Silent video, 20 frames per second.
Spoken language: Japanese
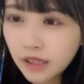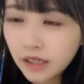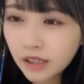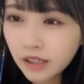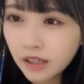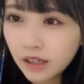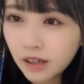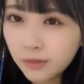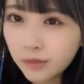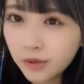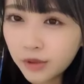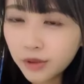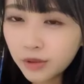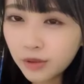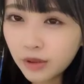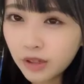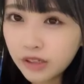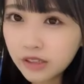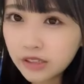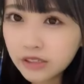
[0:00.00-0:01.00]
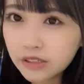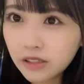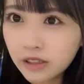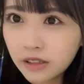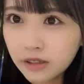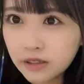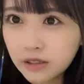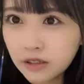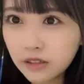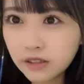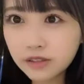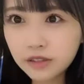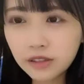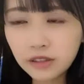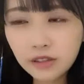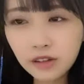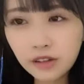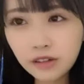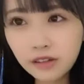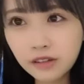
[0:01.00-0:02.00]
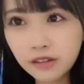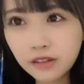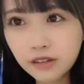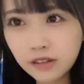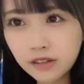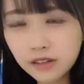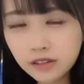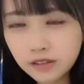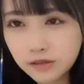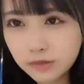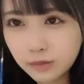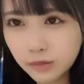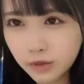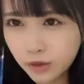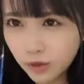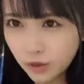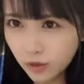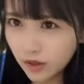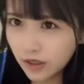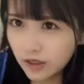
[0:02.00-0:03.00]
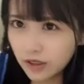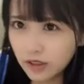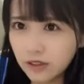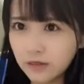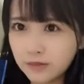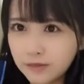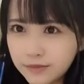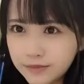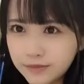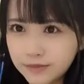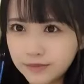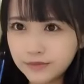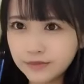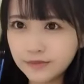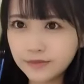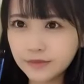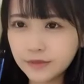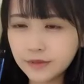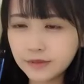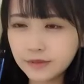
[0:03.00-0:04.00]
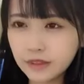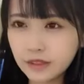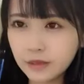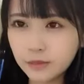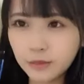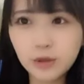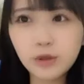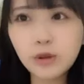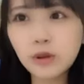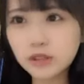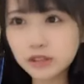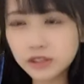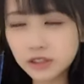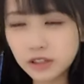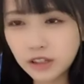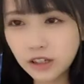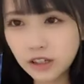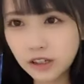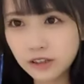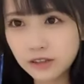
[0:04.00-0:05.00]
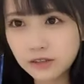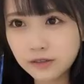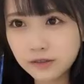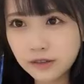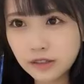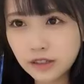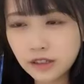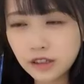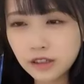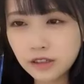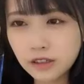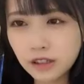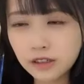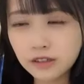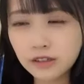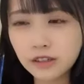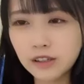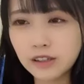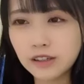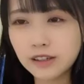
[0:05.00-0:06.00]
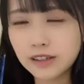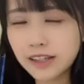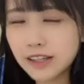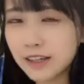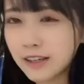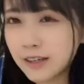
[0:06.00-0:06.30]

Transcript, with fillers: 部屋模様替えしたいやしてないえ模様替え模様替えしてないあのね